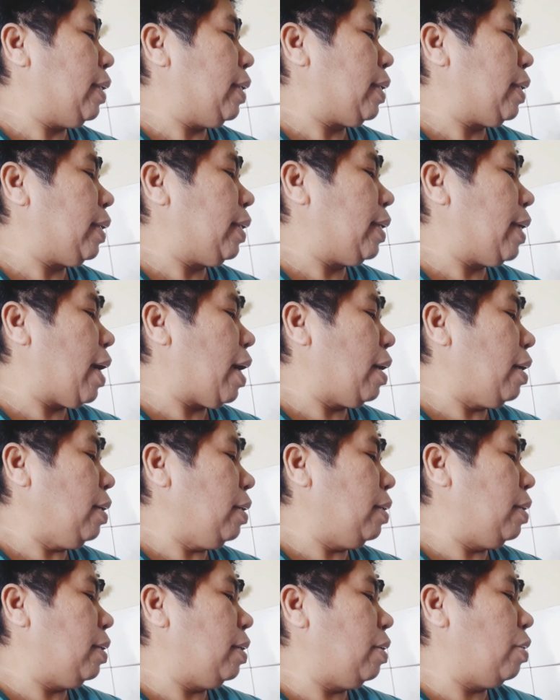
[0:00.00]
rendang
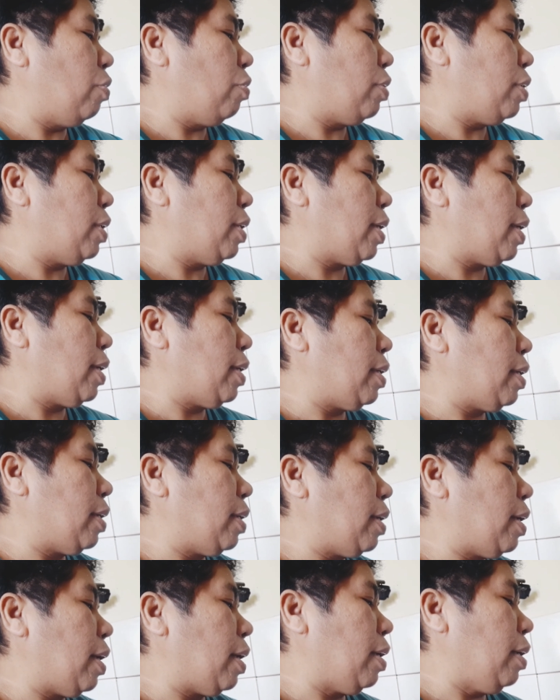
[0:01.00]
orderan
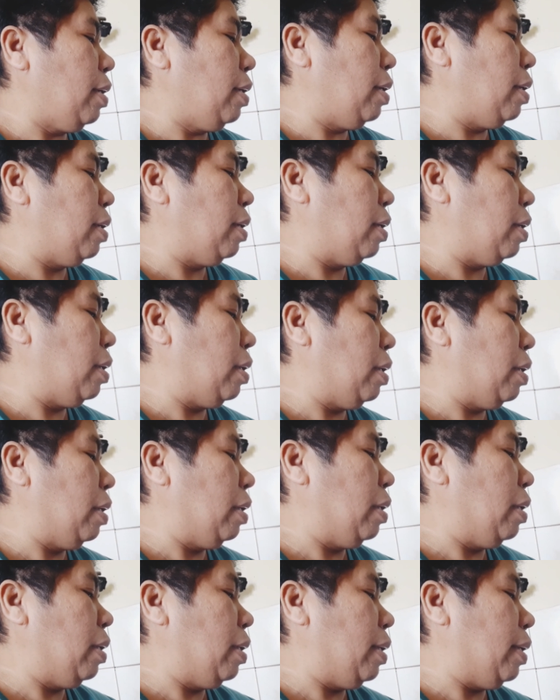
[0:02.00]
rendang
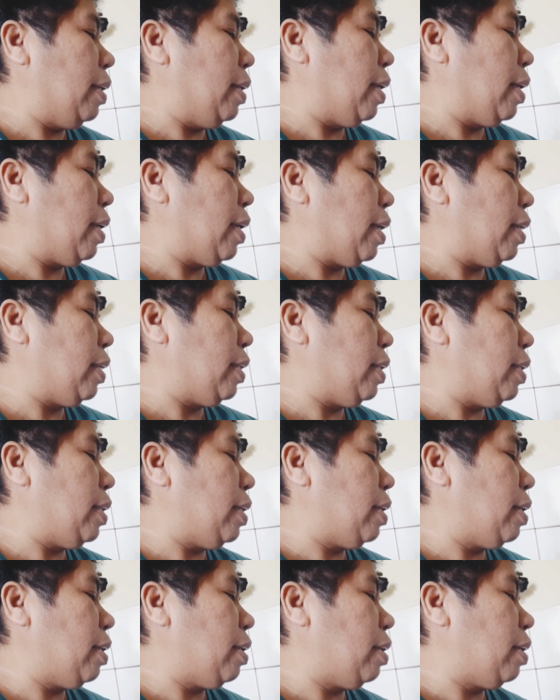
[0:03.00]
yang
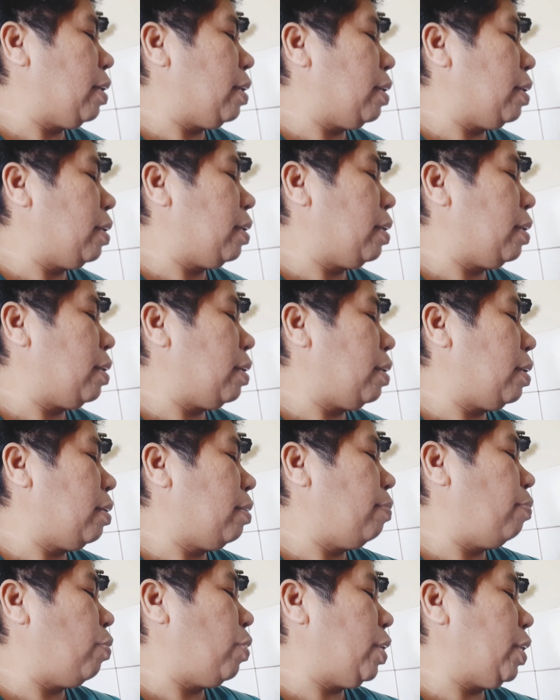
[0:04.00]
nantinya uh, eh,
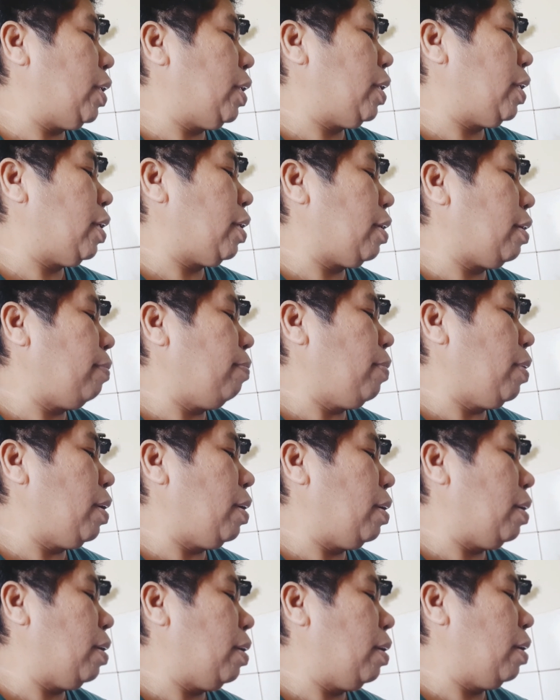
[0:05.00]
buat dikirim
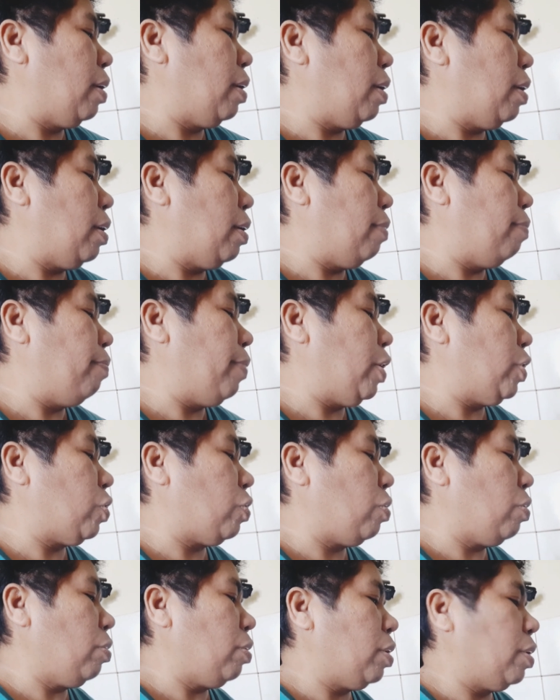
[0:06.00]

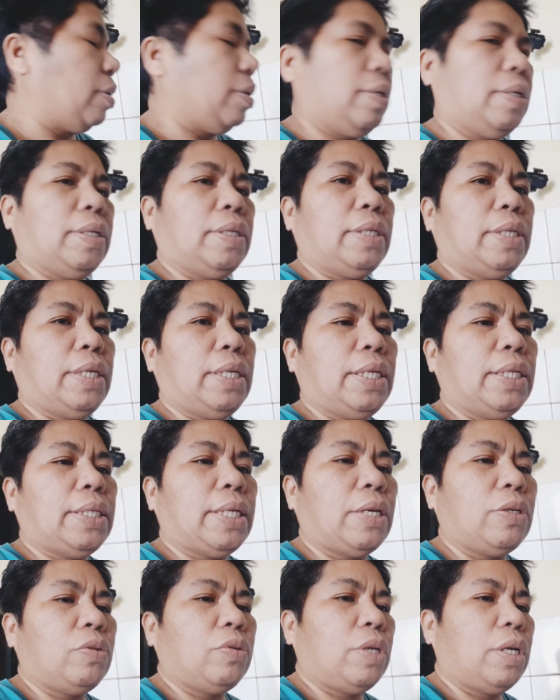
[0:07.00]
besok jadi
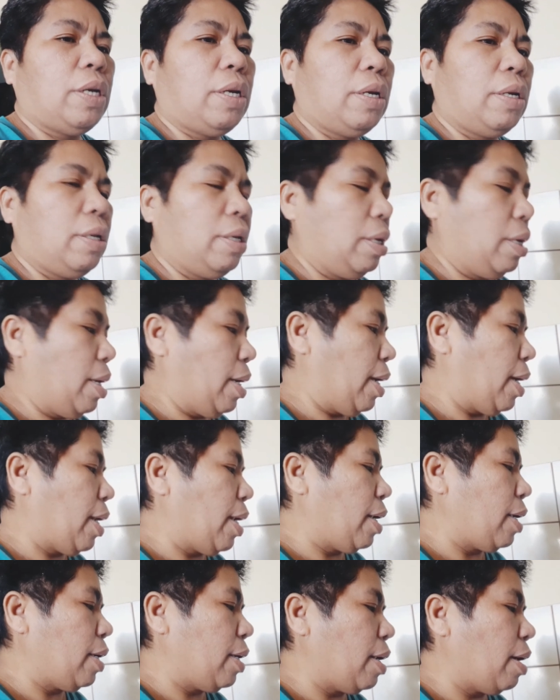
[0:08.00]
saya sudah
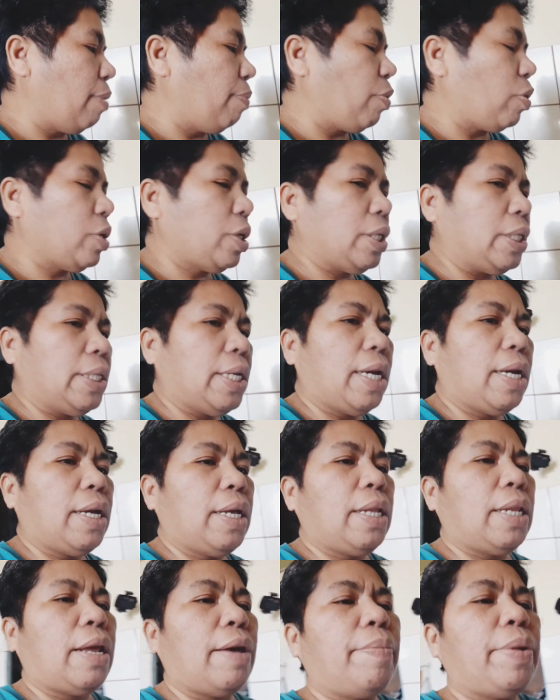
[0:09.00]
karena rendang prosesnya
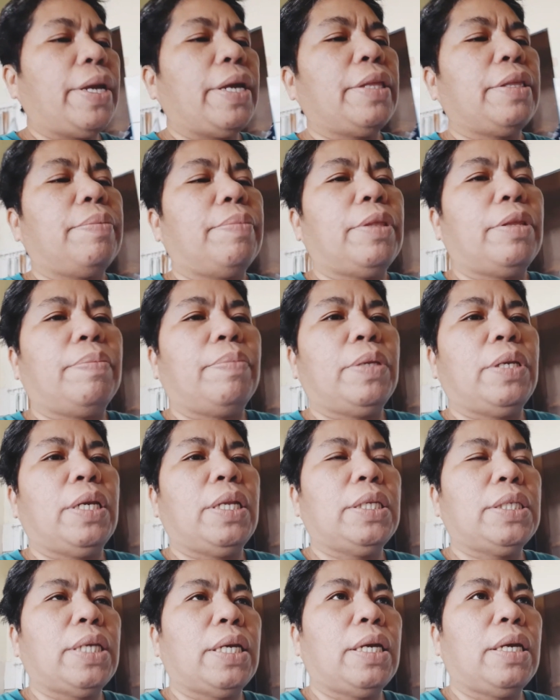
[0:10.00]
lama ya teman-teman
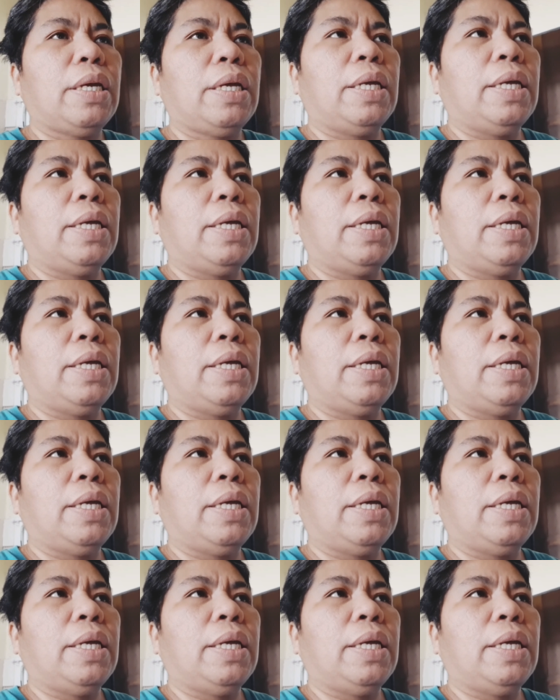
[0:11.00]
jadi saya